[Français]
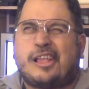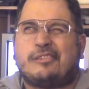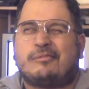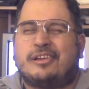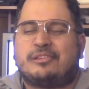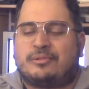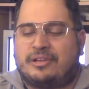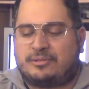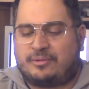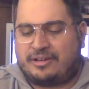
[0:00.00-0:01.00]
Ils sont là, ils sont
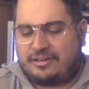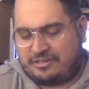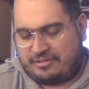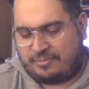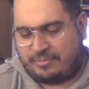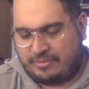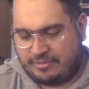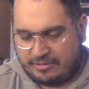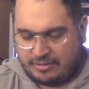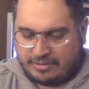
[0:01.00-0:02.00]
là, ils sont
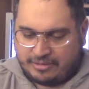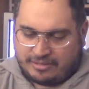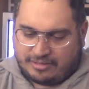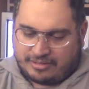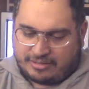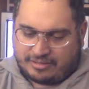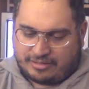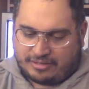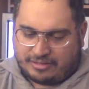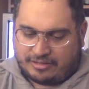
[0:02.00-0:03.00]

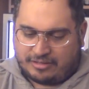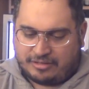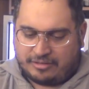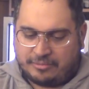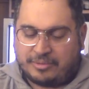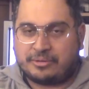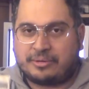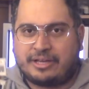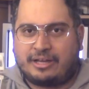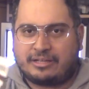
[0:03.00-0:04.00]
là.
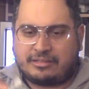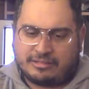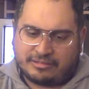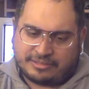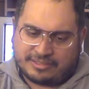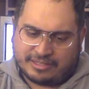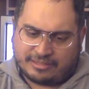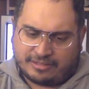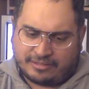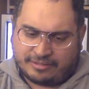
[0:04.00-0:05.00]
Mario Kart
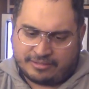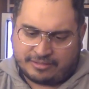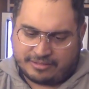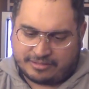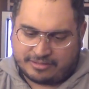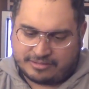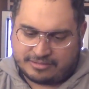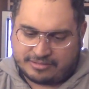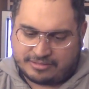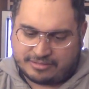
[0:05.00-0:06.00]
7 et
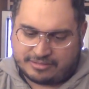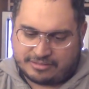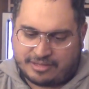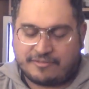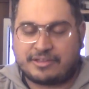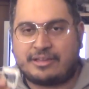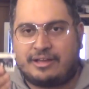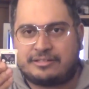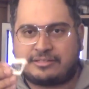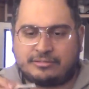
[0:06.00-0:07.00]
il y avait
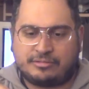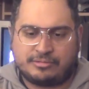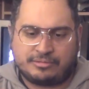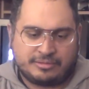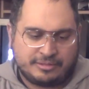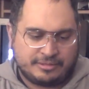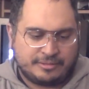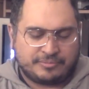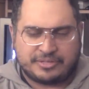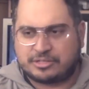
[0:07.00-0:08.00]
Cars 2
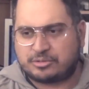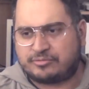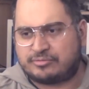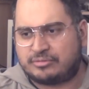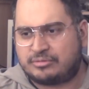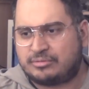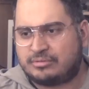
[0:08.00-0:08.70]
et un jeu de foot.